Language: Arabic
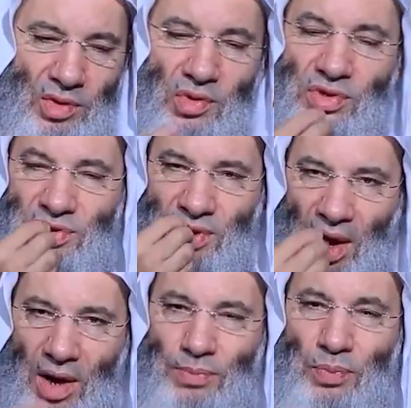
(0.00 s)

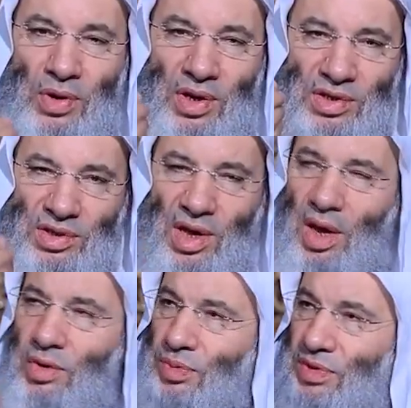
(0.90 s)
يستحب
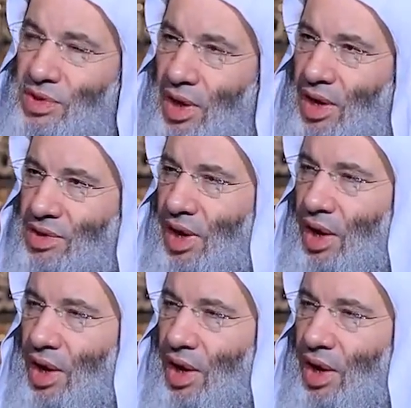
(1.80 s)
الاتيان بالصلاة